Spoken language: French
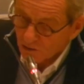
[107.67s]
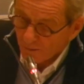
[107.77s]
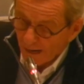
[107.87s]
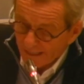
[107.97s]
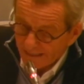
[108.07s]
c'est
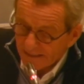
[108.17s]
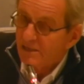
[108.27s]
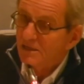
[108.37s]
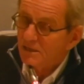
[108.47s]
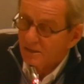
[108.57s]
pareil.
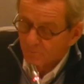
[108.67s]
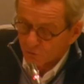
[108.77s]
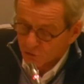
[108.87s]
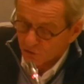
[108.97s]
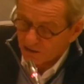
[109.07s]

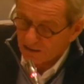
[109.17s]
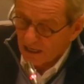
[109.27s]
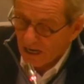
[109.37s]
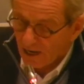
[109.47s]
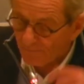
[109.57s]
Pour ceux qui
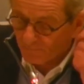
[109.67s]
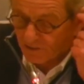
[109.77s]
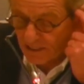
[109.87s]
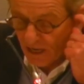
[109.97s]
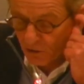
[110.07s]
la,
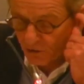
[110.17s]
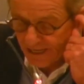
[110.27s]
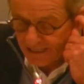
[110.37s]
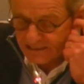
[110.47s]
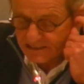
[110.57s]

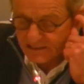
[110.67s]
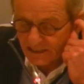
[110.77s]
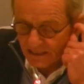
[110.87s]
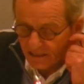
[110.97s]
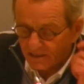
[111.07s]
connaissent,
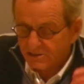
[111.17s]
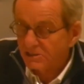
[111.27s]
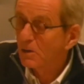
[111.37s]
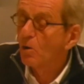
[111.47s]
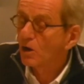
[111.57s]

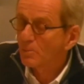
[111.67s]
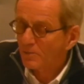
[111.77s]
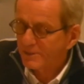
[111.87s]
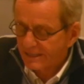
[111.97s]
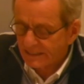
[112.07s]
c'est d'abord la
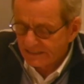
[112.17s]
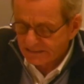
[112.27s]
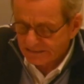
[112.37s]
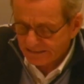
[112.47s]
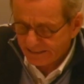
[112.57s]
première
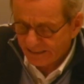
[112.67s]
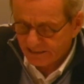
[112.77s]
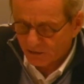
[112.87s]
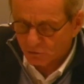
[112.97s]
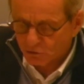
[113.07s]
église qui a
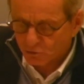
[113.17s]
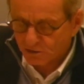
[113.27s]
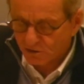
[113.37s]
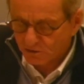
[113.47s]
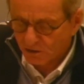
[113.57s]
été
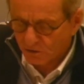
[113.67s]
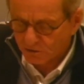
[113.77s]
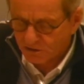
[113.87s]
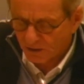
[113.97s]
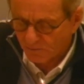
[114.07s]
construite
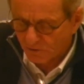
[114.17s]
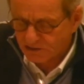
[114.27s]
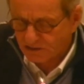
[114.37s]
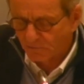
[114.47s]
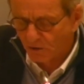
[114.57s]
entièrement en
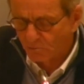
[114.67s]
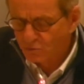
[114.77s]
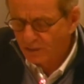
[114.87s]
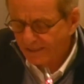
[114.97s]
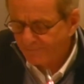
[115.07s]
ciment
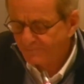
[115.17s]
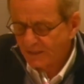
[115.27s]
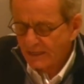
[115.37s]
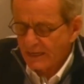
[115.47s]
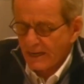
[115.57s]
moulé,
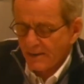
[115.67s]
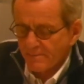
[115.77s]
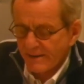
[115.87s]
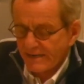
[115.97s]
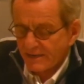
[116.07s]

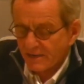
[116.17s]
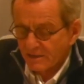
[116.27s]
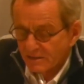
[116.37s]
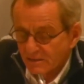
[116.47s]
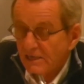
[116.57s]
mais
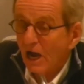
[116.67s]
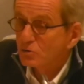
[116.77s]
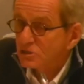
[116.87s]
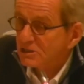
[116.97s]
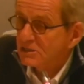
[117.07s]
là
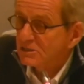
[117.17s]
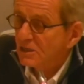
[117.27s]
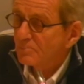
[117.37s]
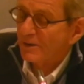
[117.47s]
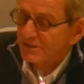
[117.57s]
aussi,
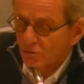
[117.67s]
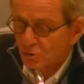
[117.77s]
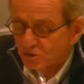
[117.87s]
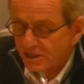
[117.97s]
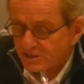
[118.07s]
pas
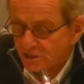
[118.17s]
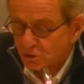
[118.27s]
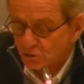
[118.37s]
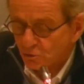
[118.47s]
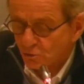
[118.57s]
d'entretien des
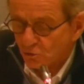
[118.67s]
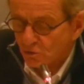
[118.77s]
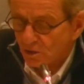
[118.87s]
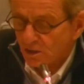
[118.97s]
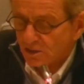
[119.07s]
chenaux,
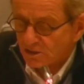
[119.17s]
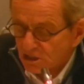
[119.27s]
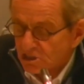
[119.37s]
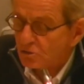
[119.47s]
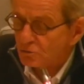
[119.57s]

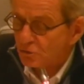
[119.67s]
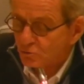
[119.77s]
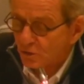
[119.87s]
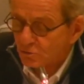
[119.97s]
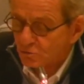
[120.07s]
descente de
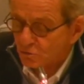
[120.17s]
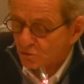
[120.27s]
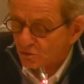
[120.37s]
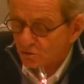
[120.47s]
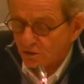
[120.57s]

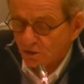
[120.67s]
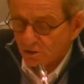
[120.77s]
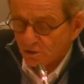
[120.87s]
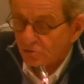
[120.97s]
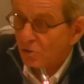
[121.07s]
toiture euh,
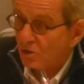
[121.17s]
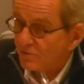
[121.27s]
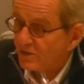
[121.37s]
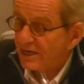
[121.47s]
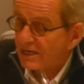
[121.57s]
euh, dont la
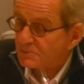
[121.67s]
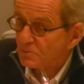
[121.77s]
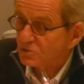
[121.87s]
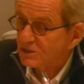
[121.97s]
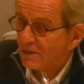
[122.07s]
ville est
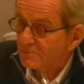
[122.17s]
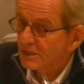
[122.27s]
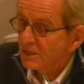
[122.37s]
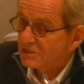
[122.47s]
responsable,